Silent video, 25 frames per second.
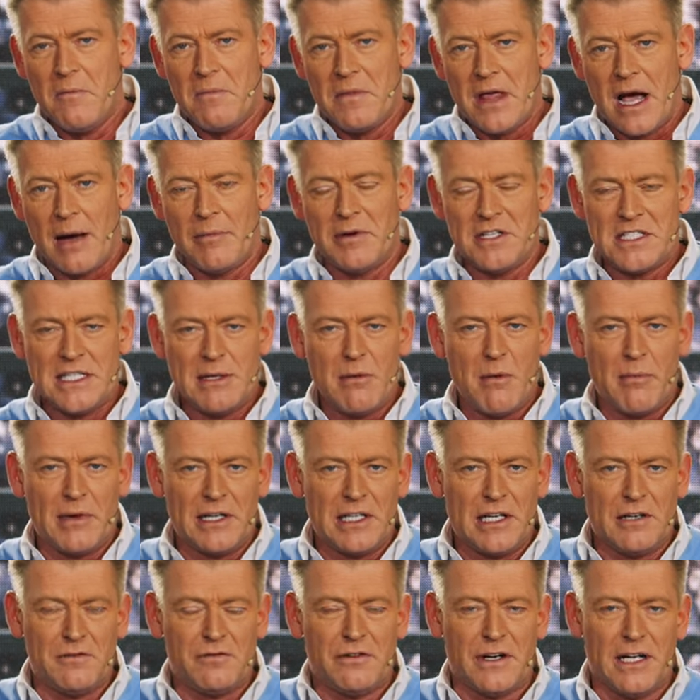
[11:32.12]
Aber jetzt nehmen wir mal
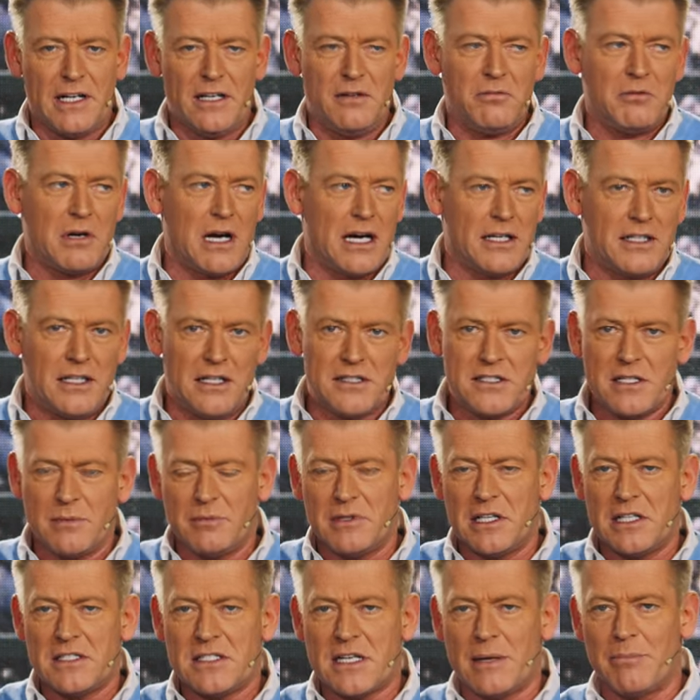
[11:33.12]
den Fall, gerade jetzt im
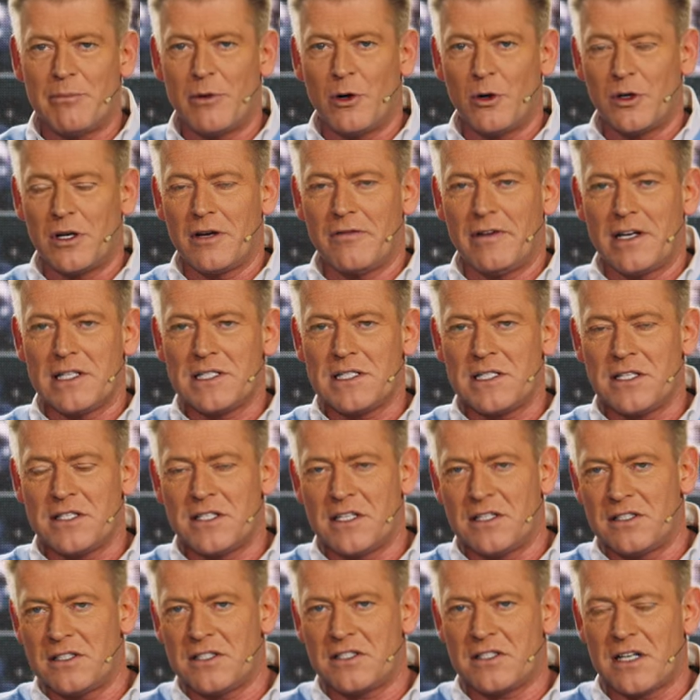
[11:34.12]
Dezember oder was, Sie
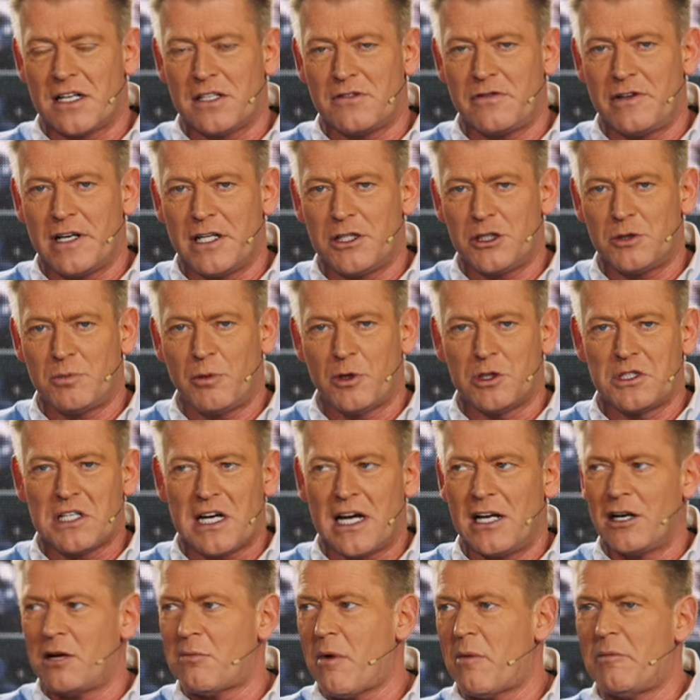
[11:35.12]
sind dann vielleicht
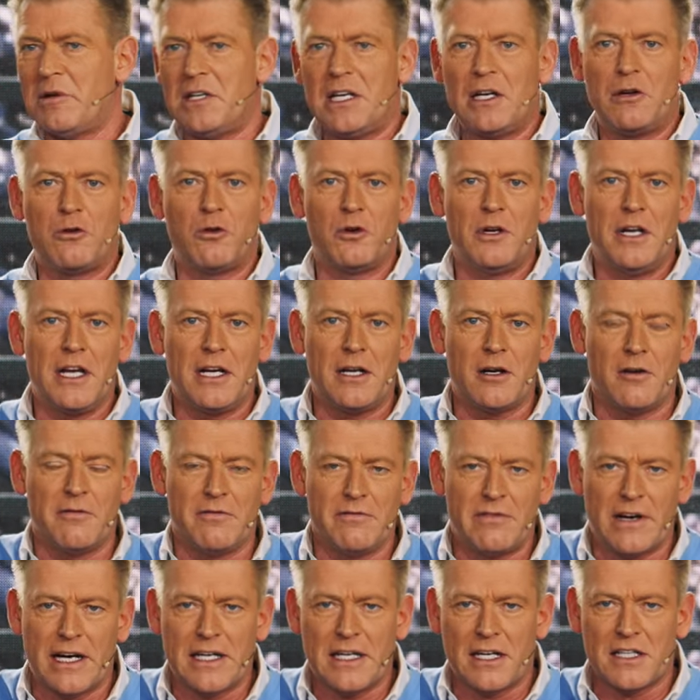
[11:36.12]
spontan noch mal mit den Kollegen auf
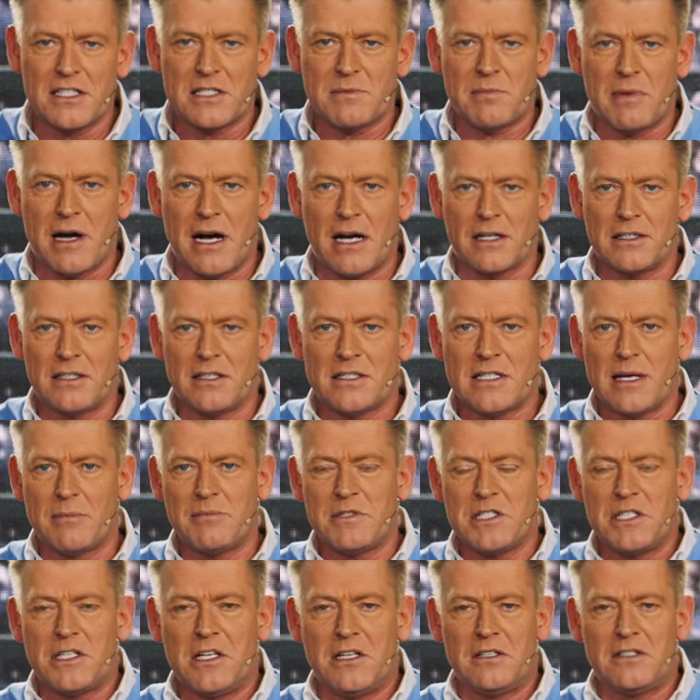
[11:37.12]
dem Weihnachtsmarkt. Jetzt haben
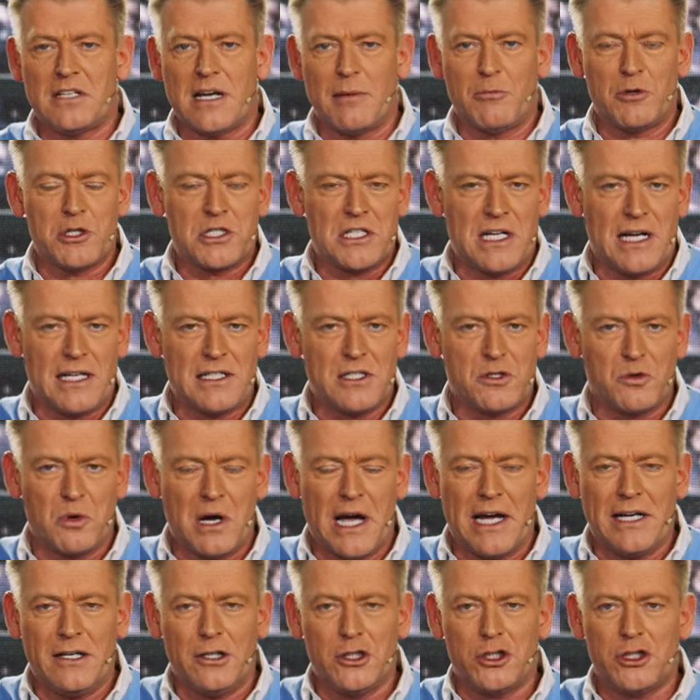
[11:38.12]
Sie den Thermostat so
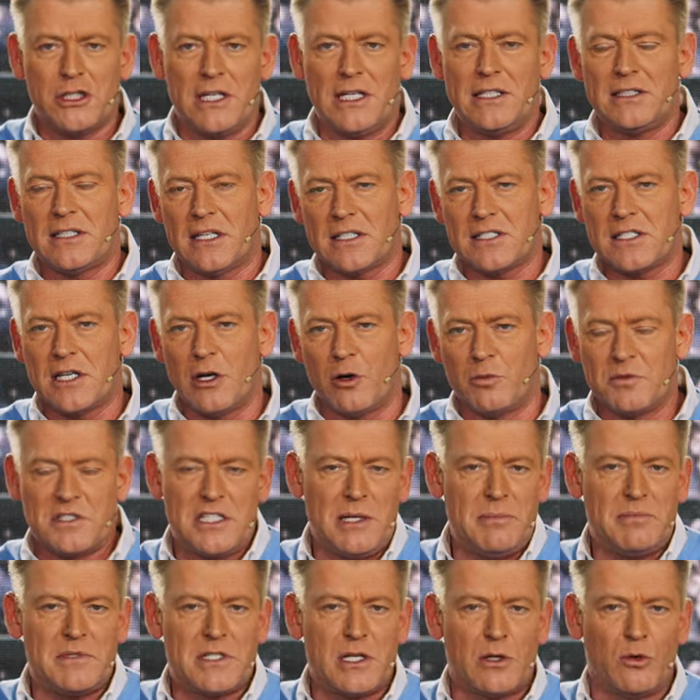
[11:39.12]
eingestellt, dass der um
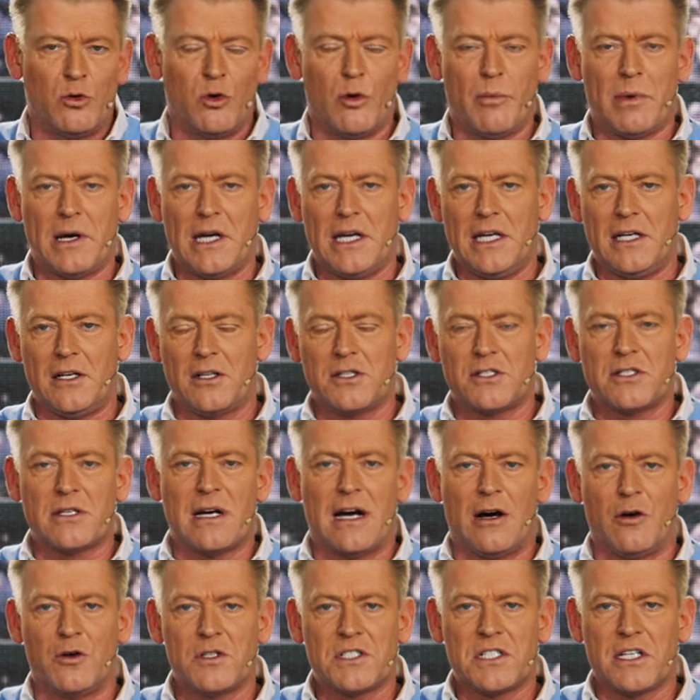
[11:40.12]
17 Uhr bei Ihnen zu
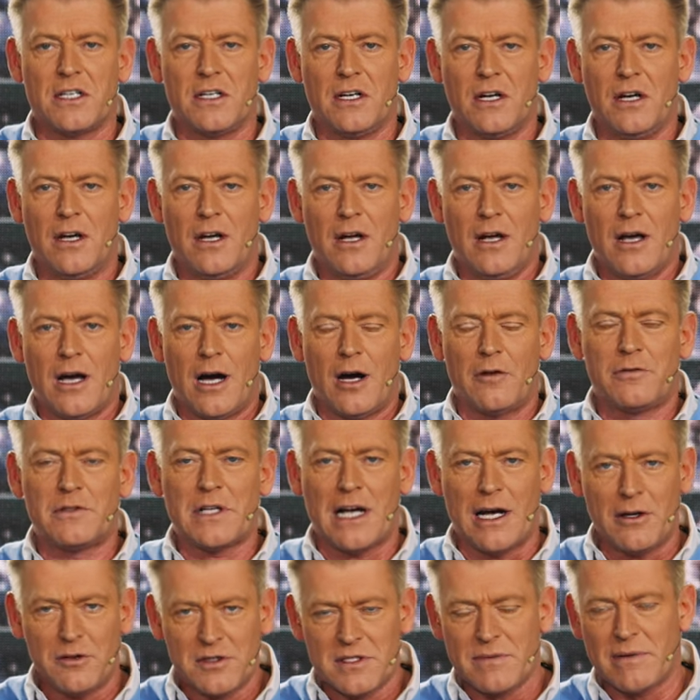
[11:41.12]
Hause auf
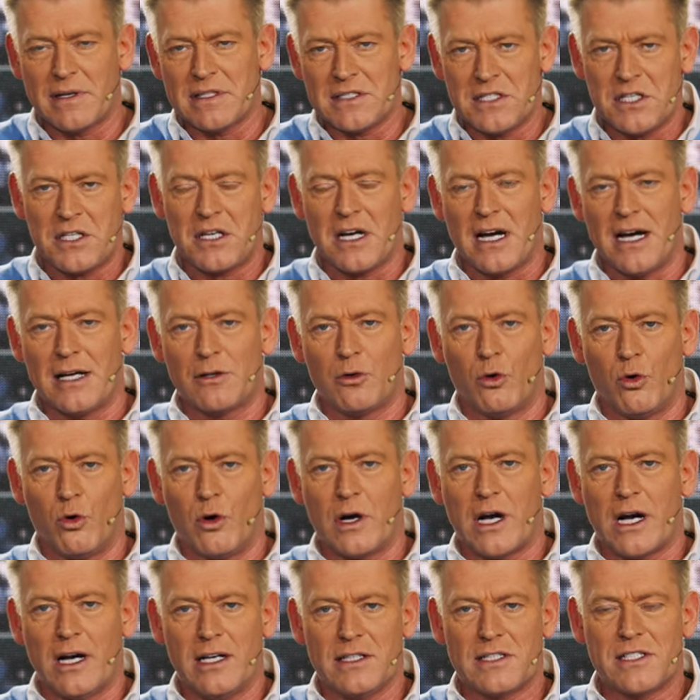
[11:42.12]
23 Grad
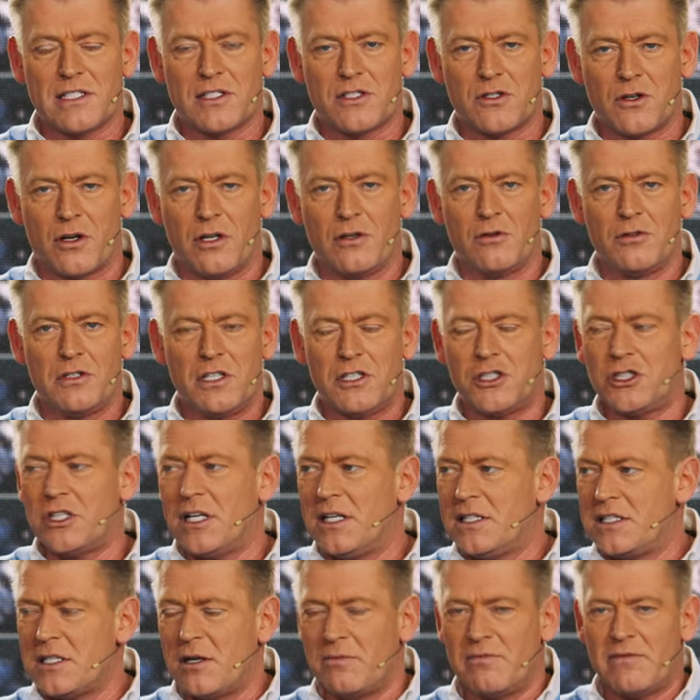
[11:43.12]
hochheizen soll. Und jetzt
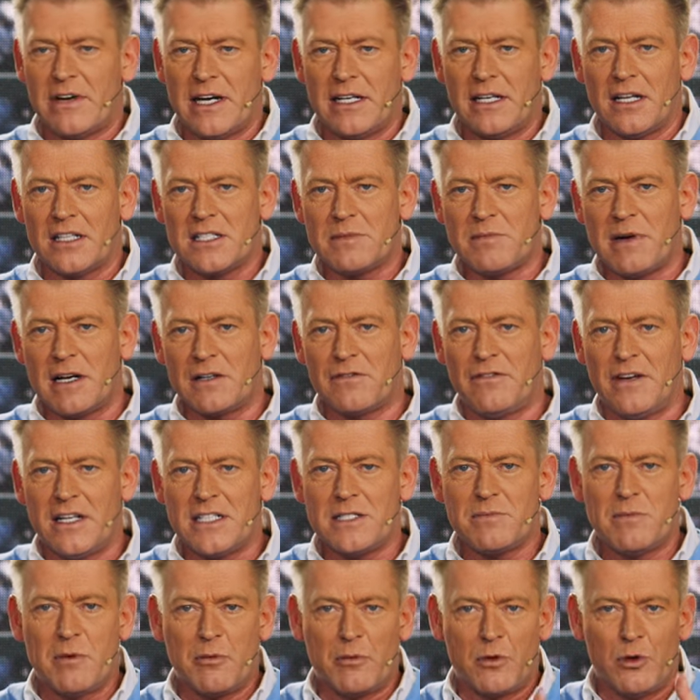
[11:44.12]
stellen Sie am Weihnachtsmarkt
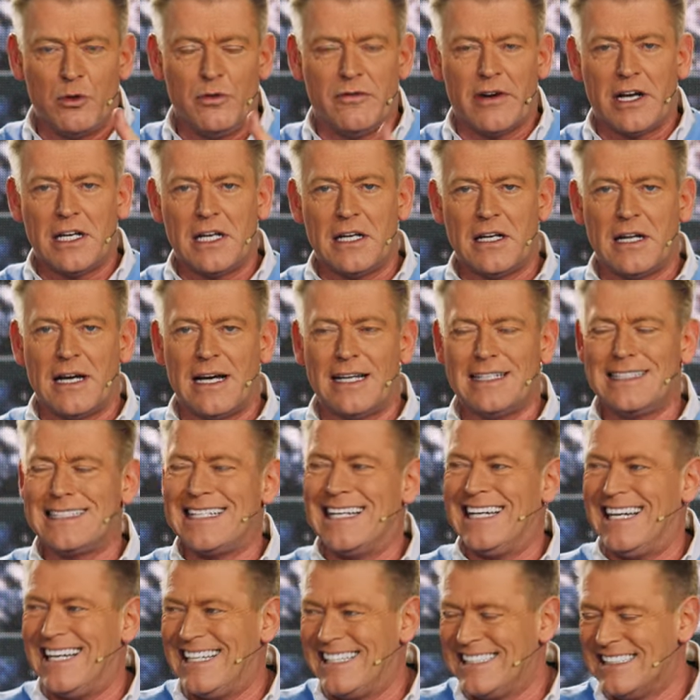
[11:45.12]
fest mit dem Glühwein in der Hand,
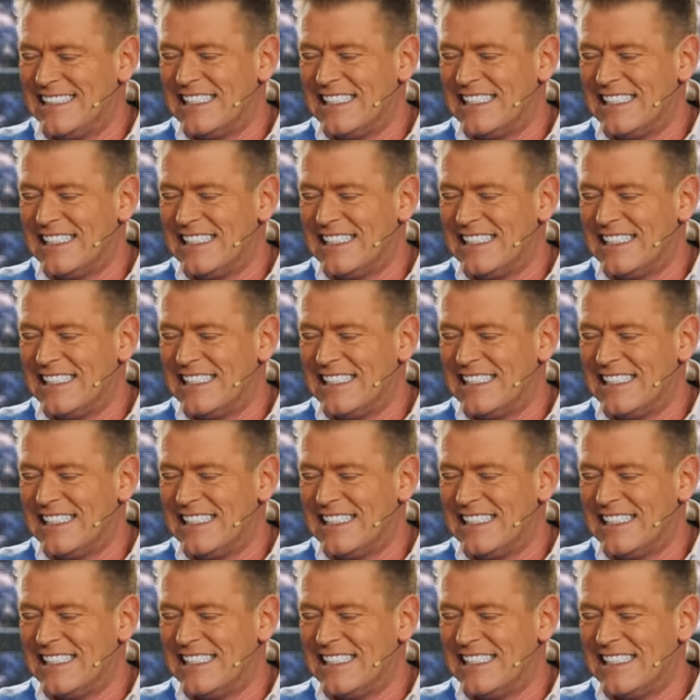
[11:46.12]
ach,